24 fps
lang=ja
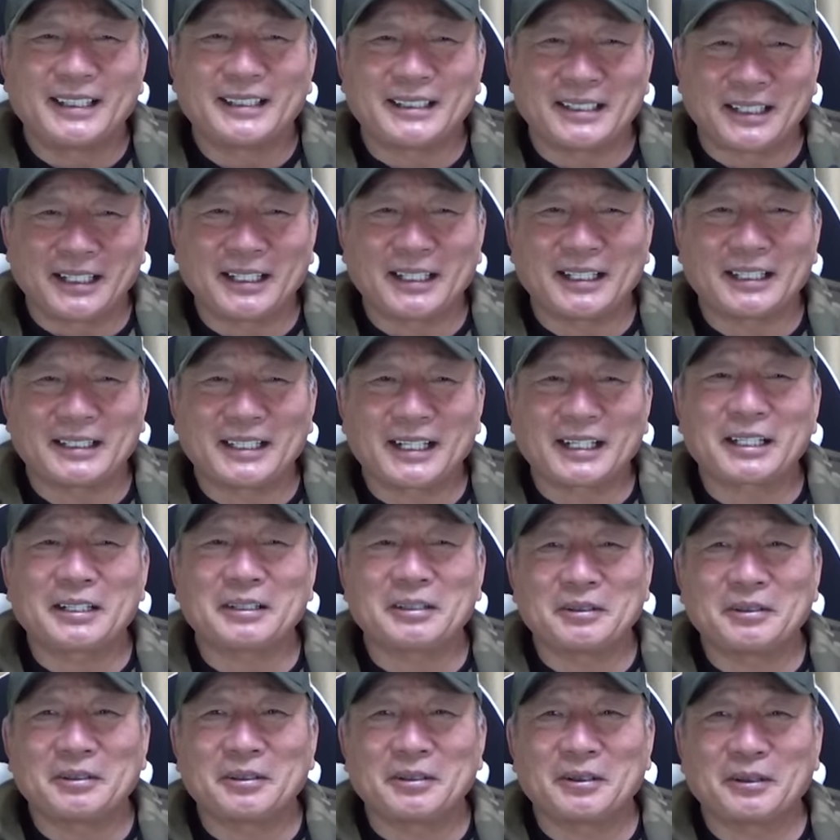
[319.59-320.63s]
ね、だけ
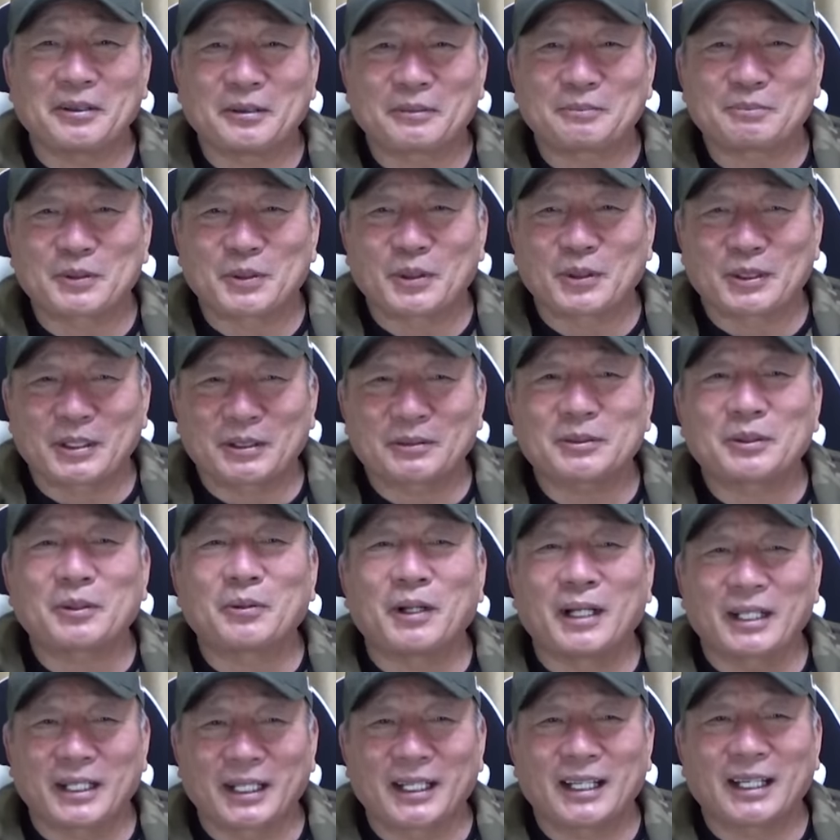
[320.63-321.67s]
どプロテクト
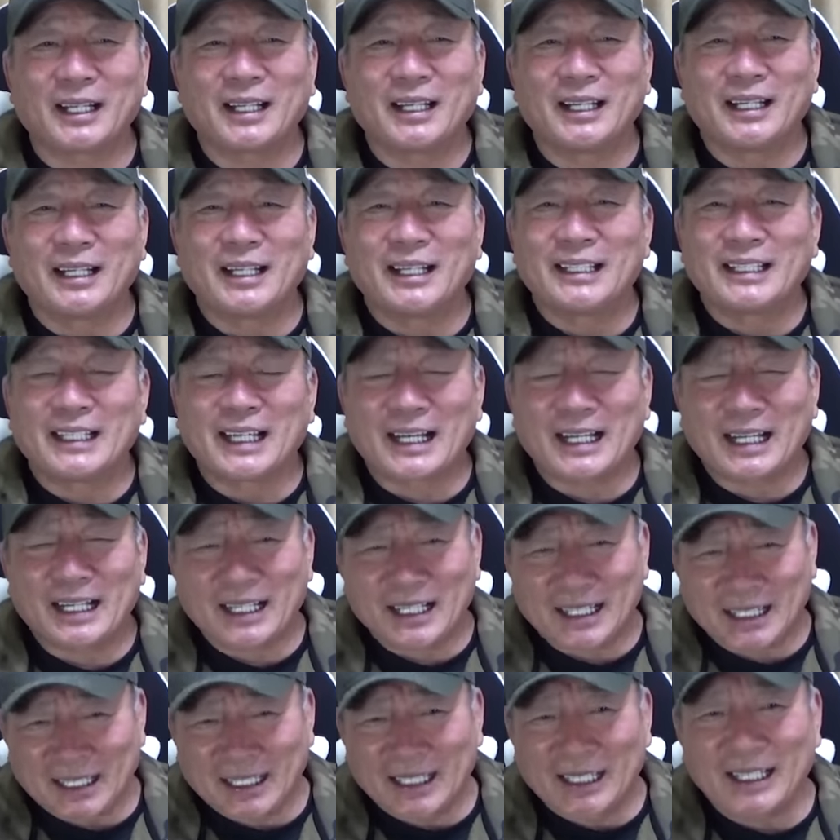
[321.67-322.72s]
はねなか
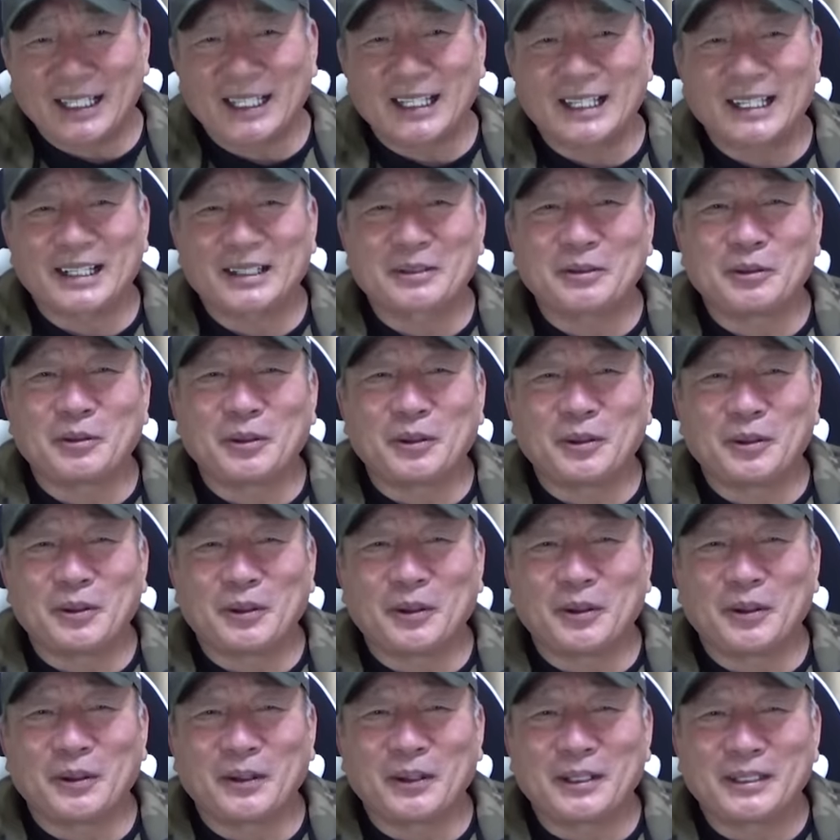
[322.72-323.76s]
なか
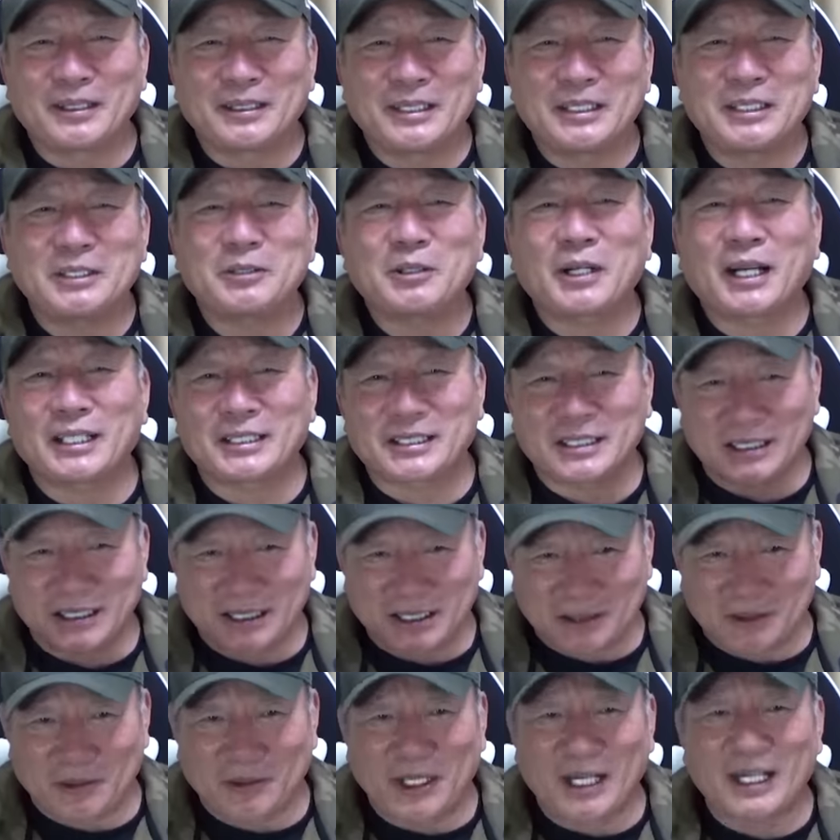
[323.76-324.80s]
こう28
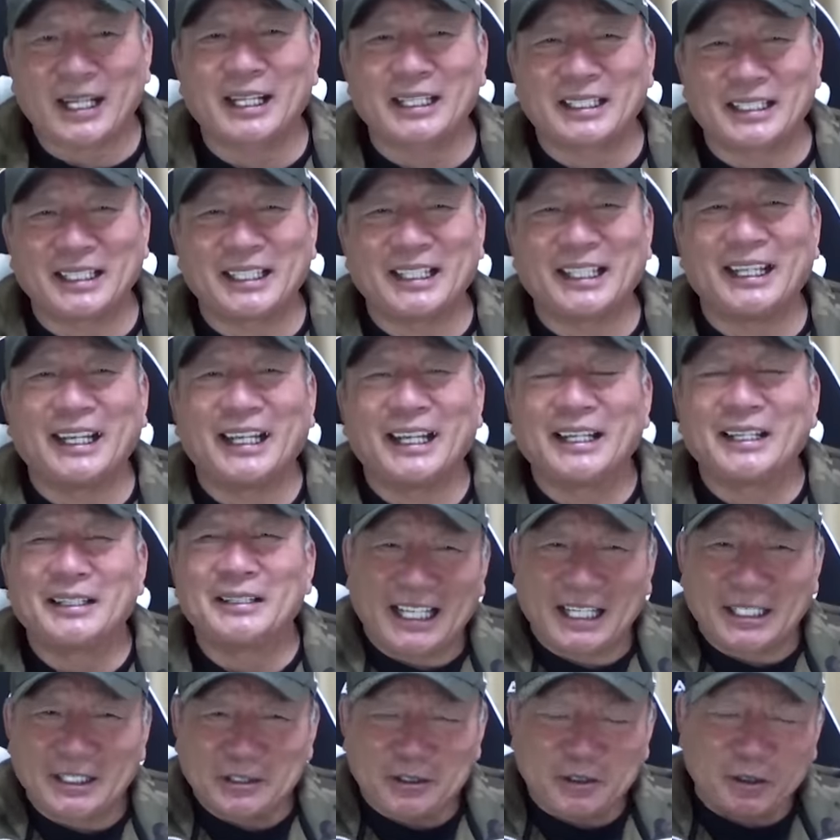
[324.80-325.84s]
人の中に
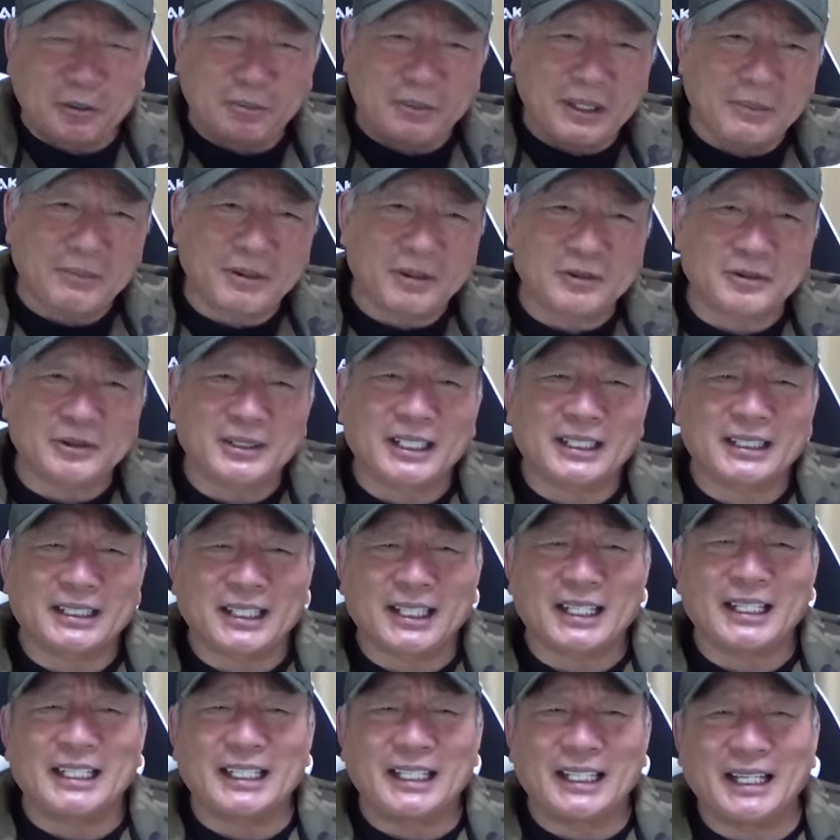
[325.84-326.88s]
現状を守るんだっ
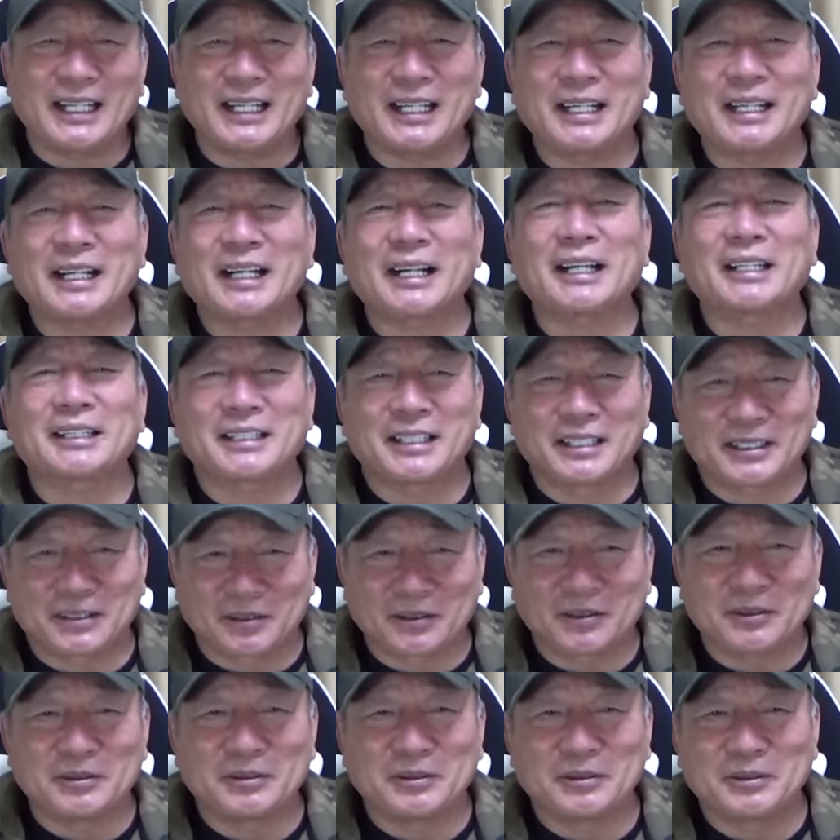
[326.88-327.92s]
たら入れれなかった
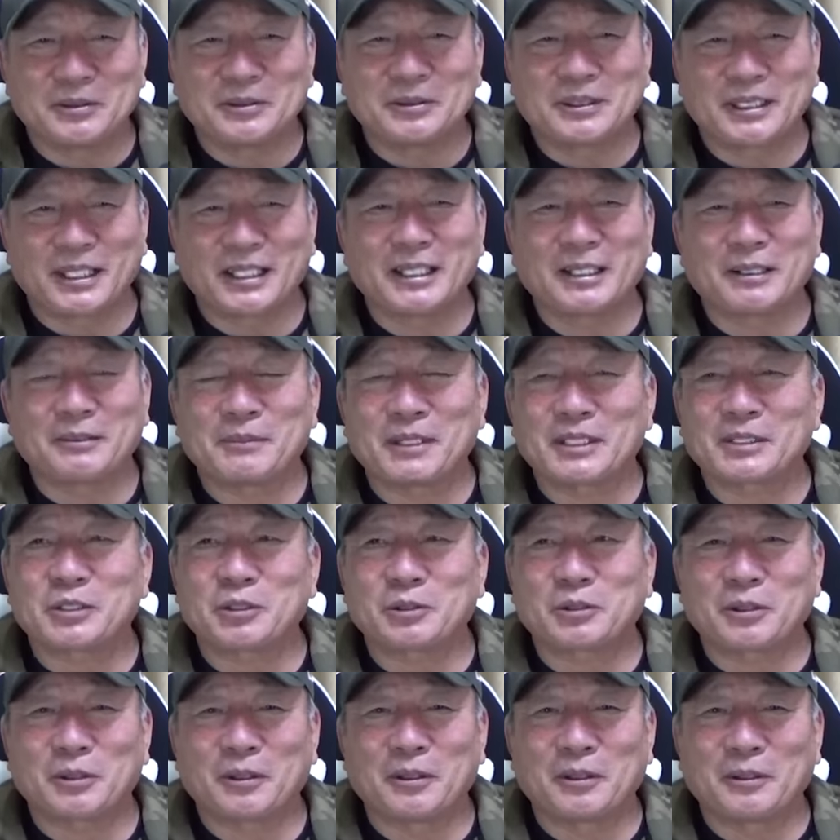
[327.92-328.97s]
というね、まあ、
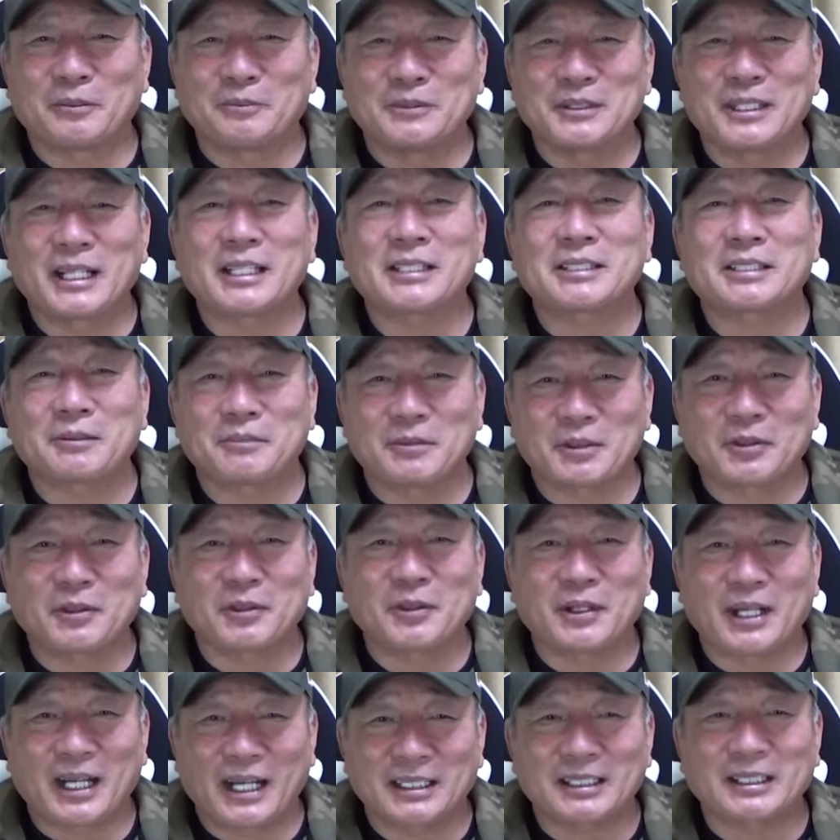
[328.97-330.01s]
ちょっと無念さ
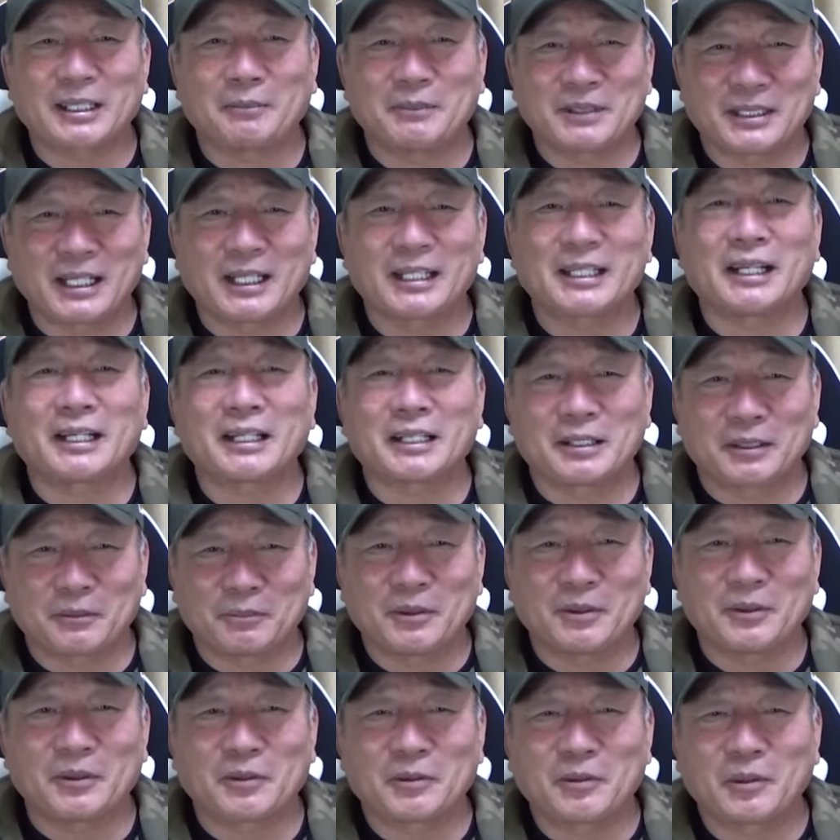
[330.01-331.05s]
もあったみたいだけど
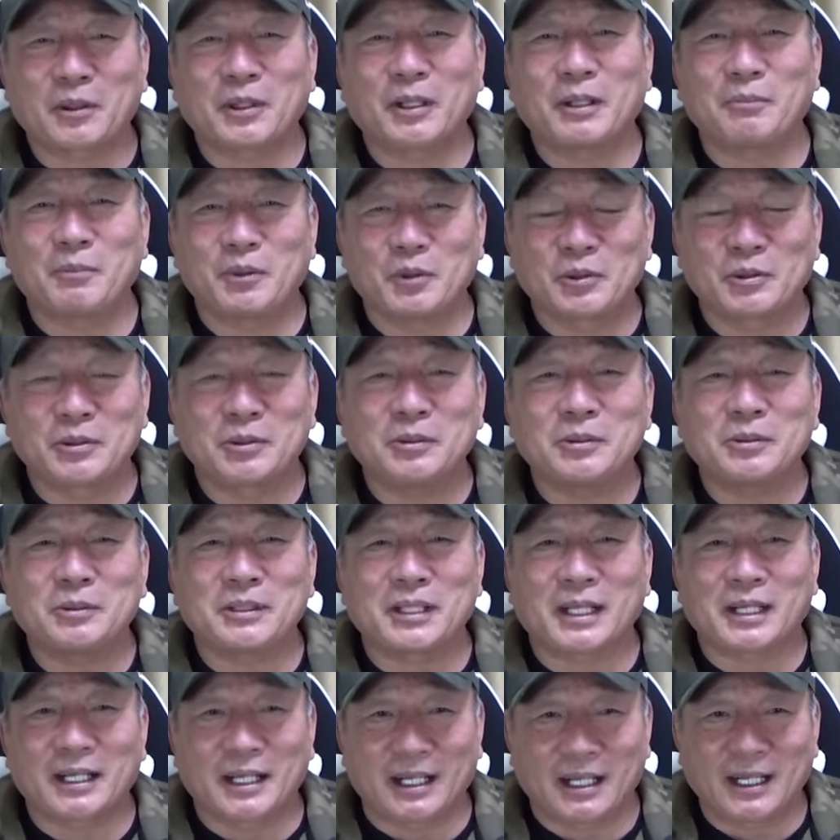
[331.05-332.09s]
も、うん、これはもう
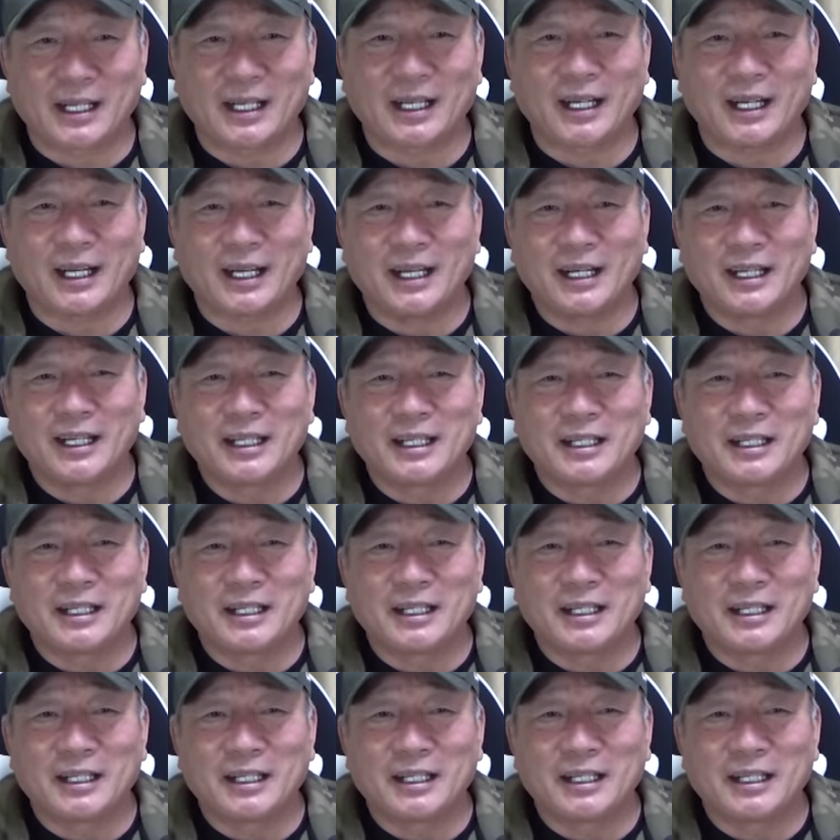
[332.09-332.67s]
ルールだから、